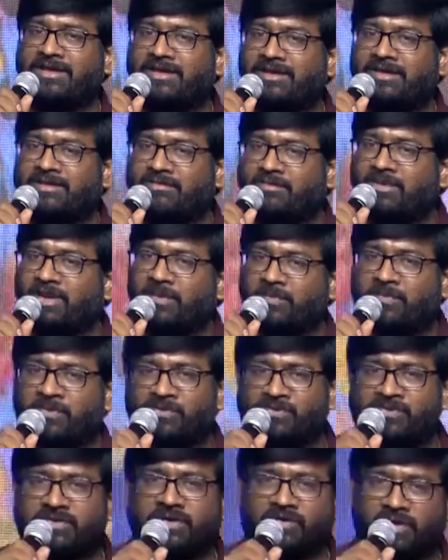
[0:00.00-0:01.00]
మీరు ఎప్పుడు
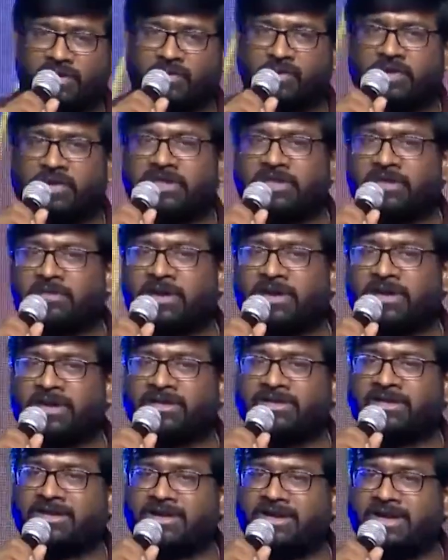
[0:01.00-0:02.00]
చూసినా వర్క్ గురించే
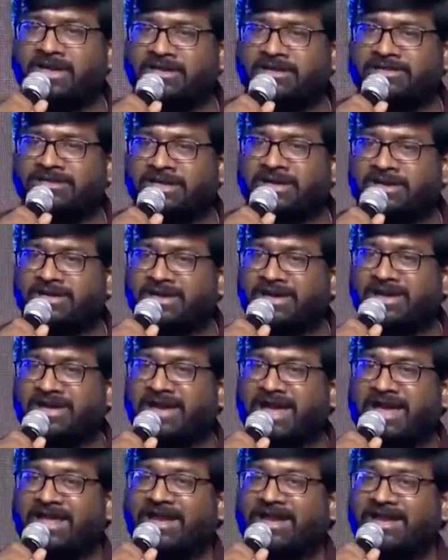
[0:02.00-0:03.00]
మాట్లాడతారండి అదే చిరాకునా కానీ
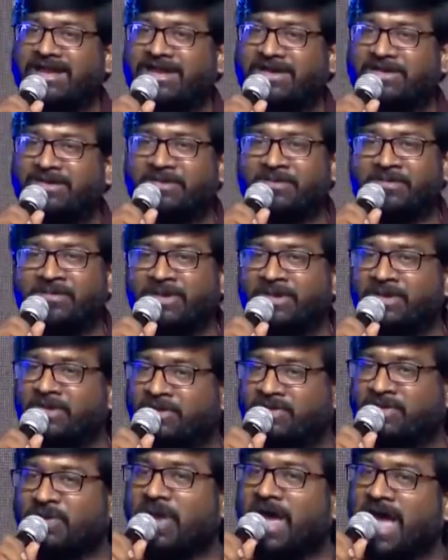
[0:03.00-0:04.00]
ఆయన అన్నారు
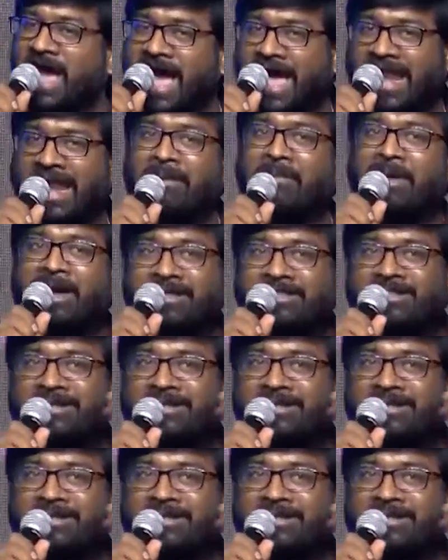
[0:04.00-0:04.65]
సో అలా మా ఇద్దరు